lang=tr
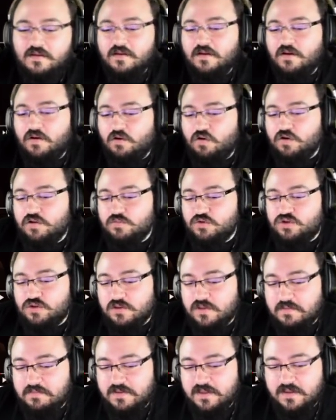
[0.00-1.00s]
olmuş
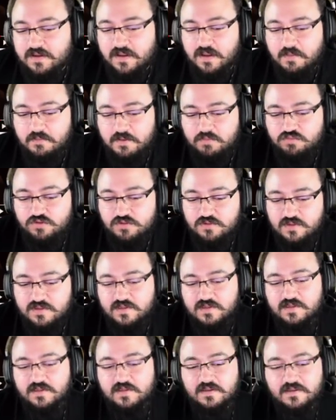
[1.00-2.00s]
olabilir. Ama
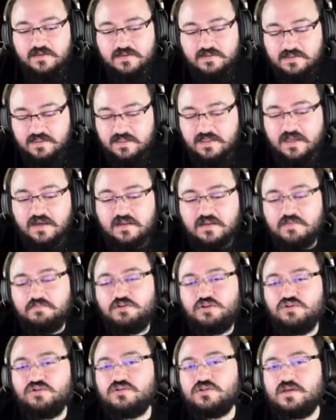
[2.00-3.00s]
bunları tiye
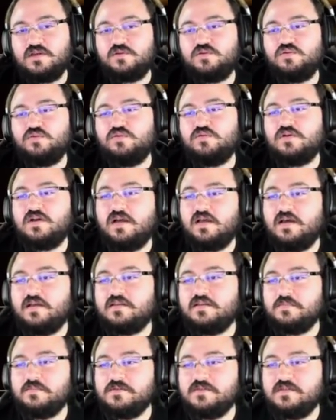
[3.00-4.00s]
alabiliyorsak günlük
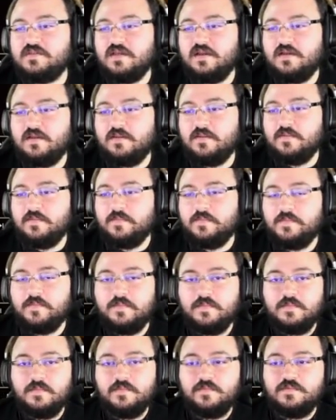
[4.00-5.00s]
hayatımızda
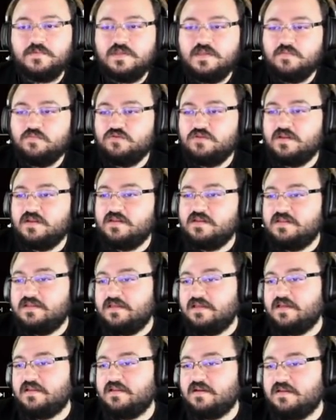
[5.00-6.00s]
ki bunların
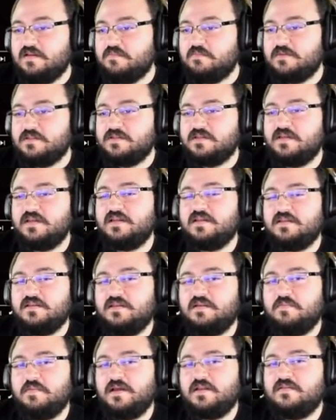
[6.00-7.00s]
tiye de alınması
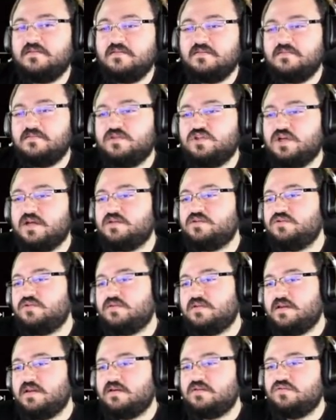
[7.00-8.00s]
gerektiğini ben şahsi
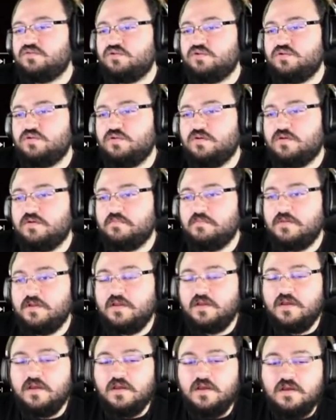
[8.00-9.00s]
olarak düşünüyorum.
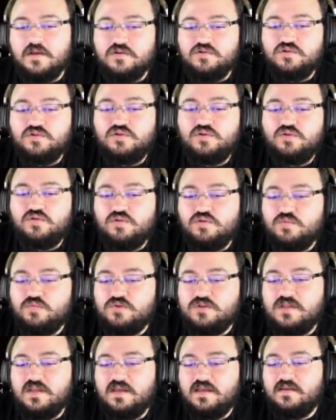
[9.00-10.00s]
Çünkü
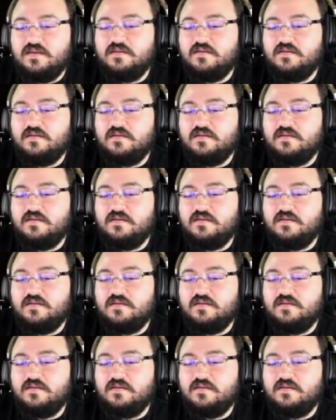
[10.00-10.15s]
günümüzde